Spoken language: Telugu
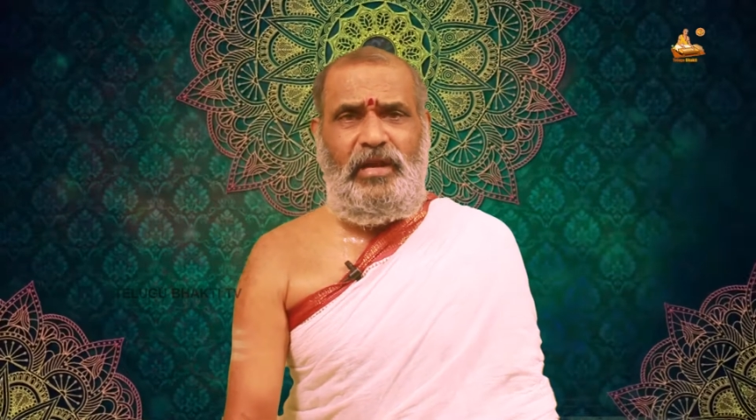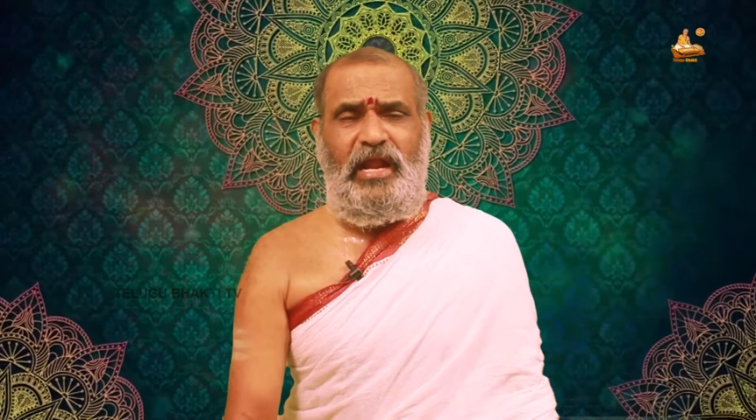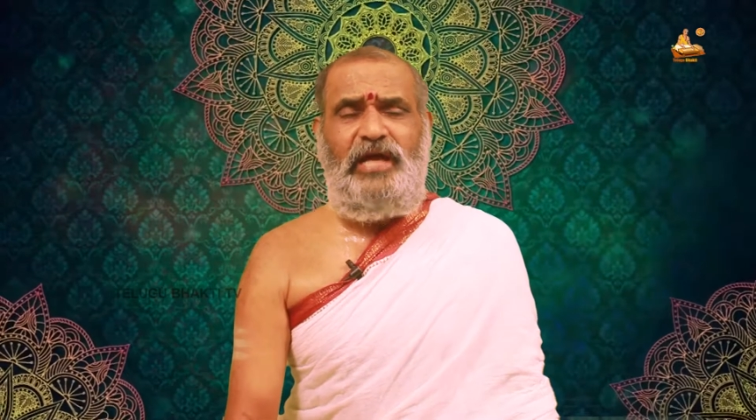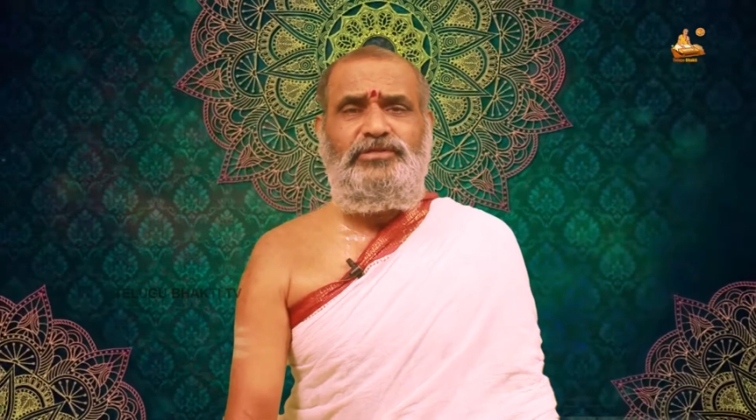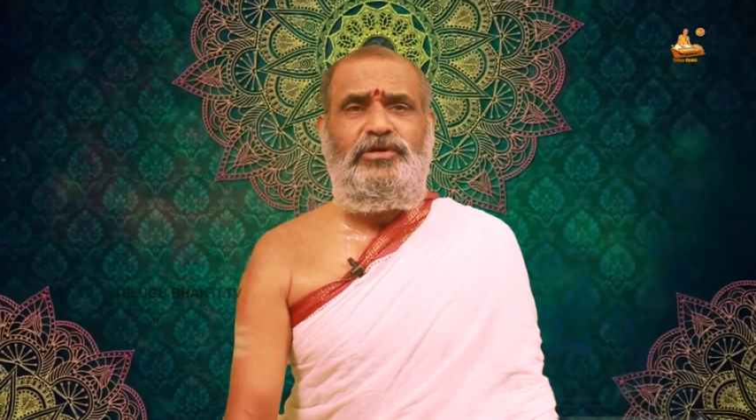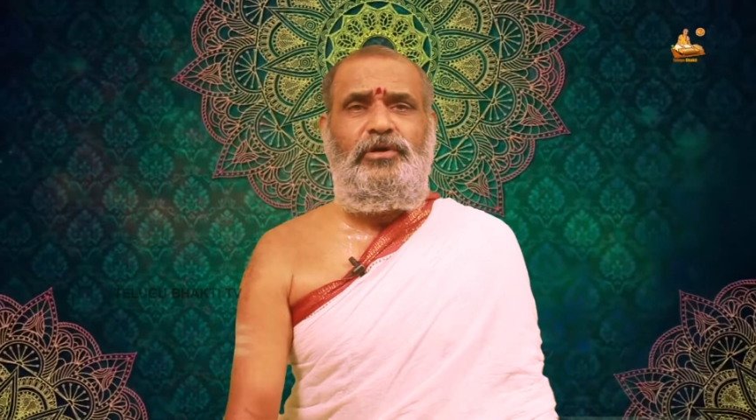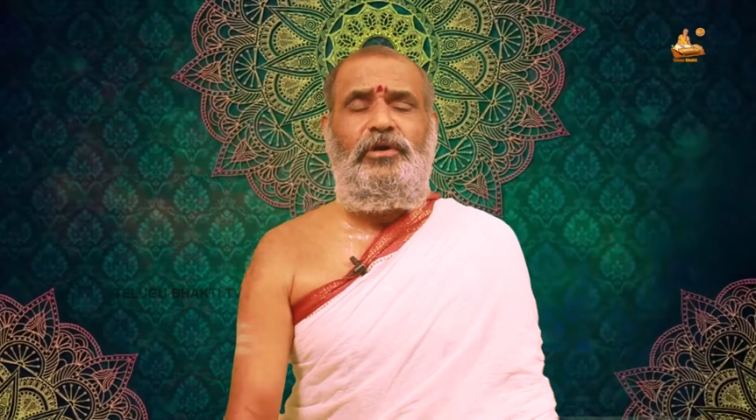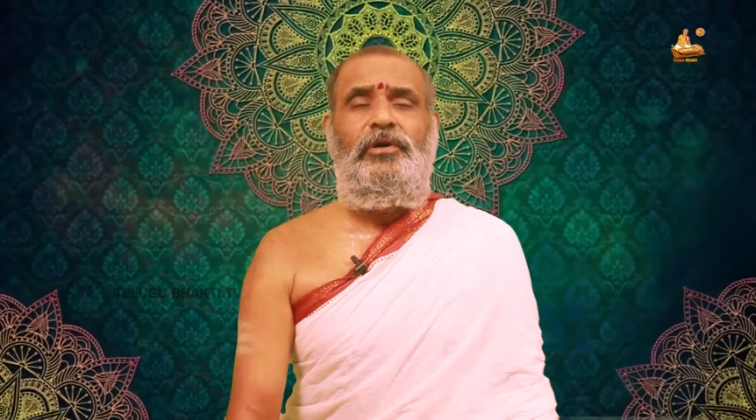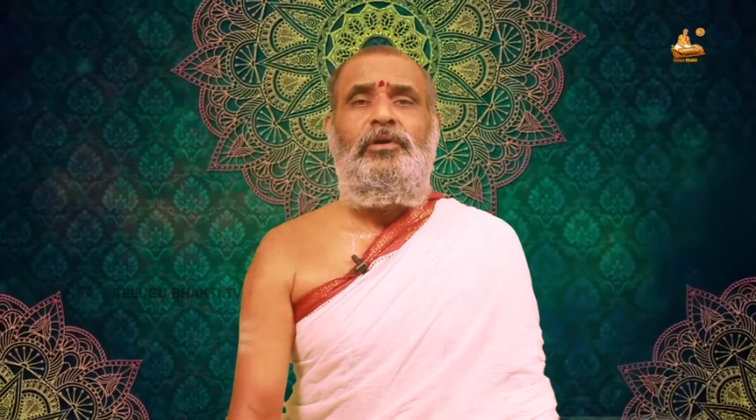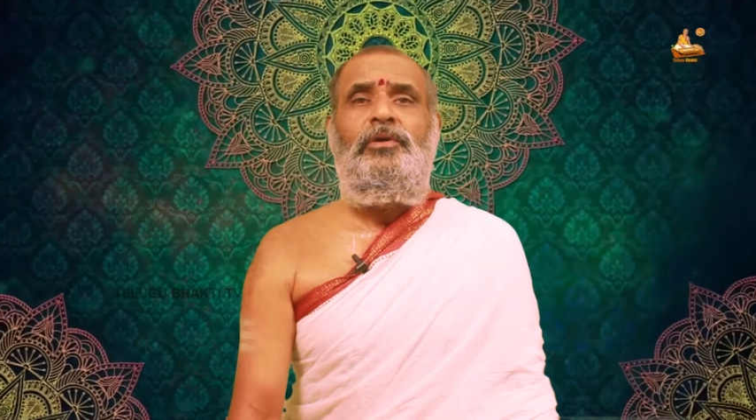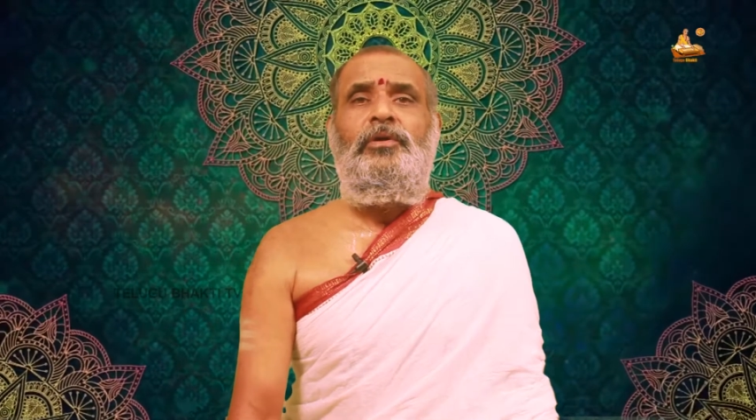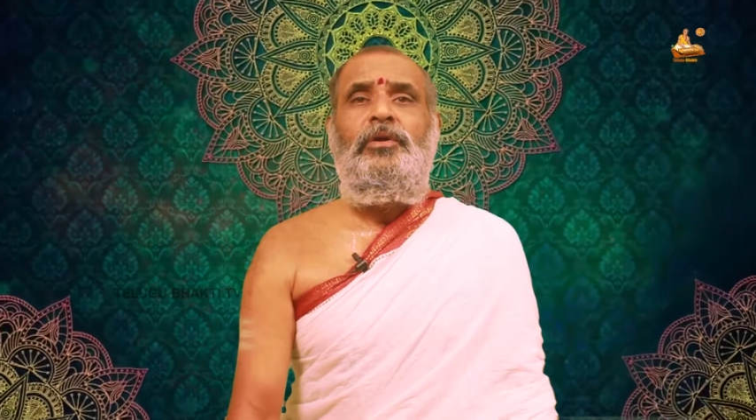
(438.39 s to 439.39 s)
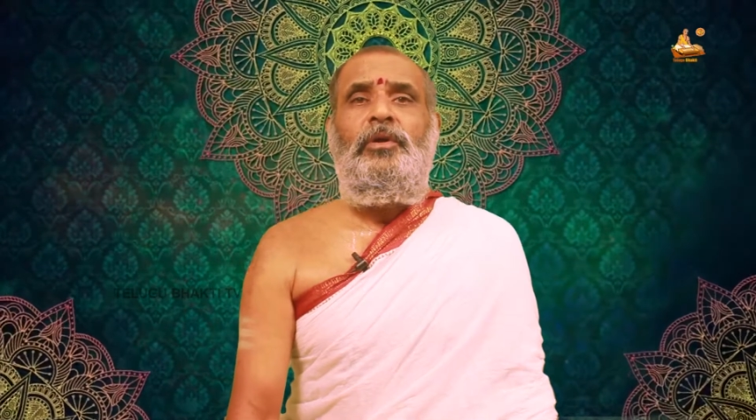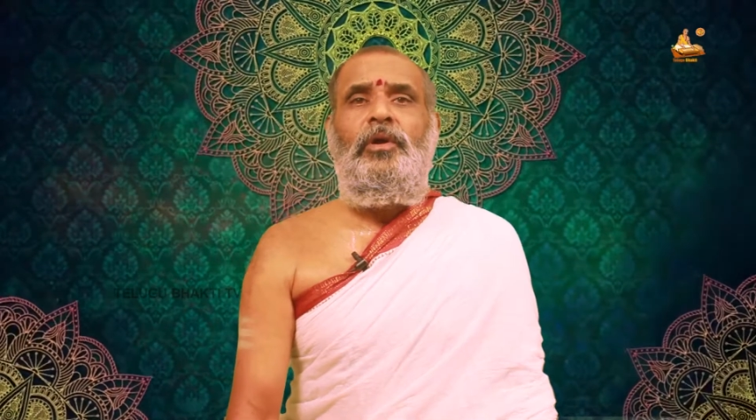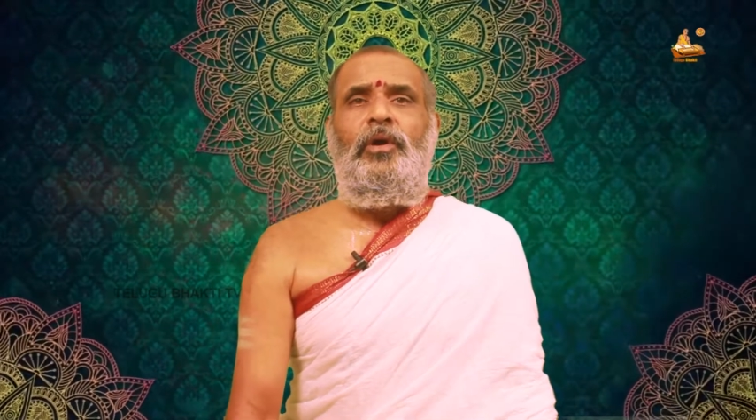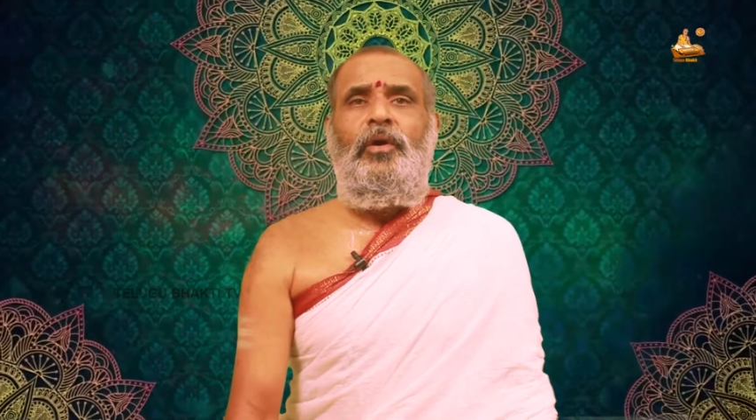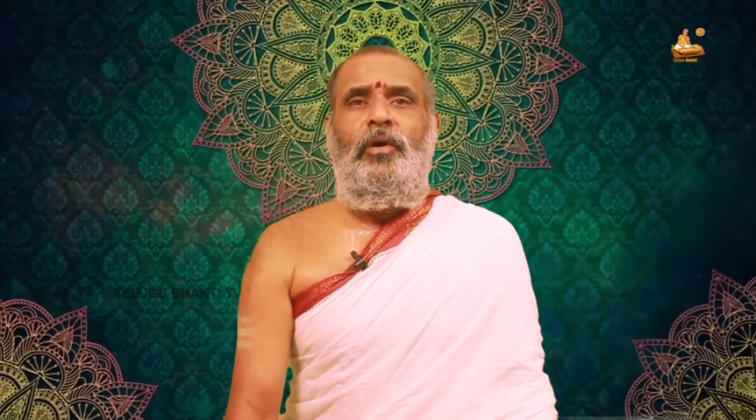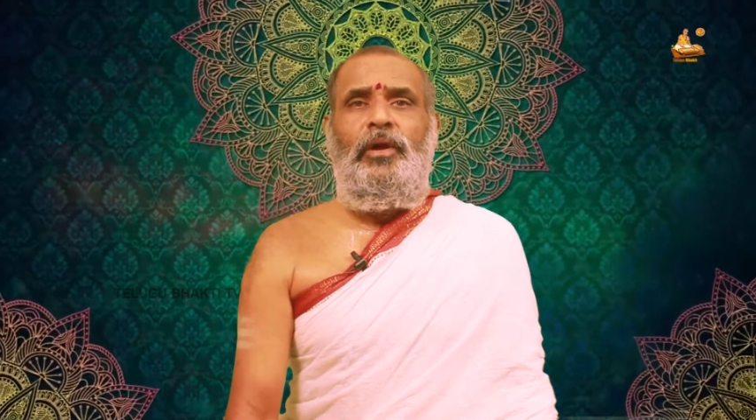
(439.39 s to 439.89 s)
రాజు
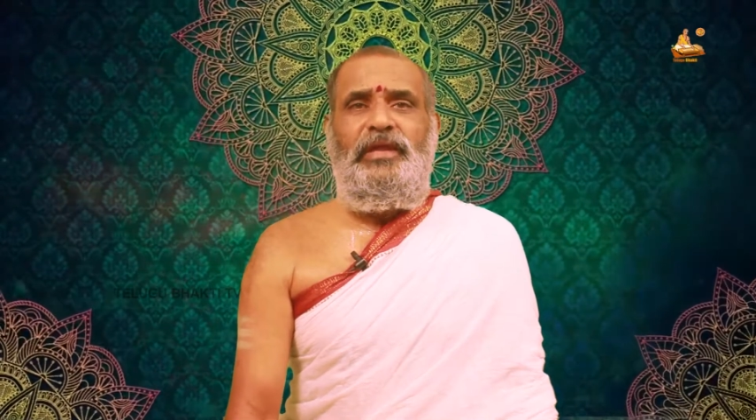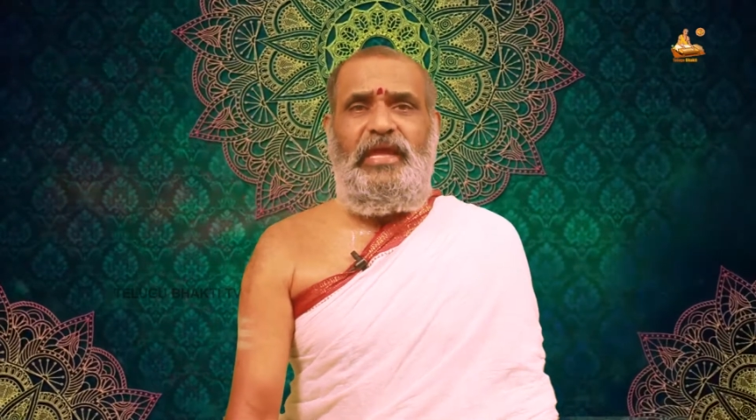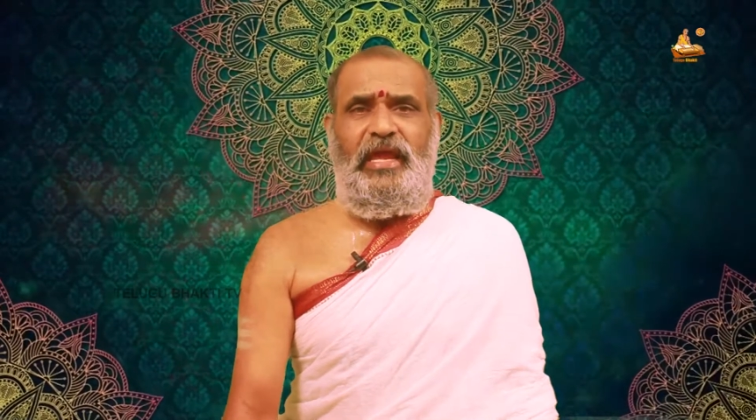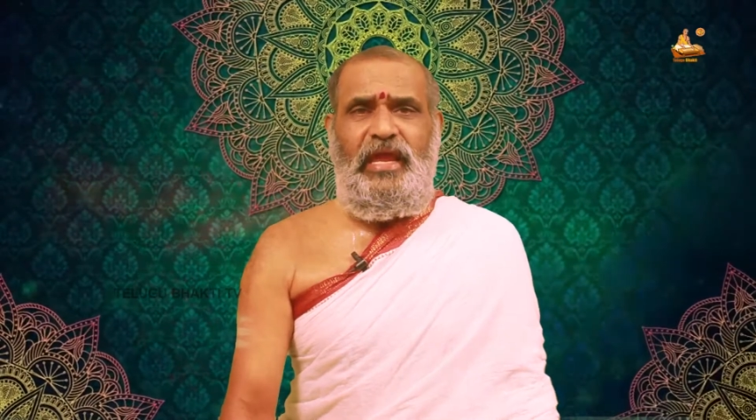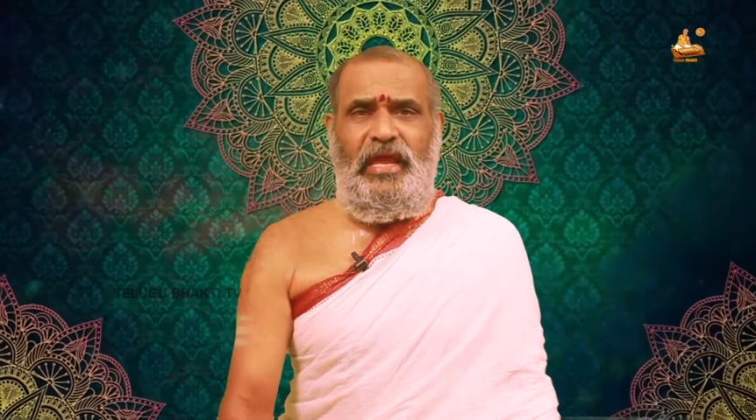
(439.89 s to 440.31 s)
ఈ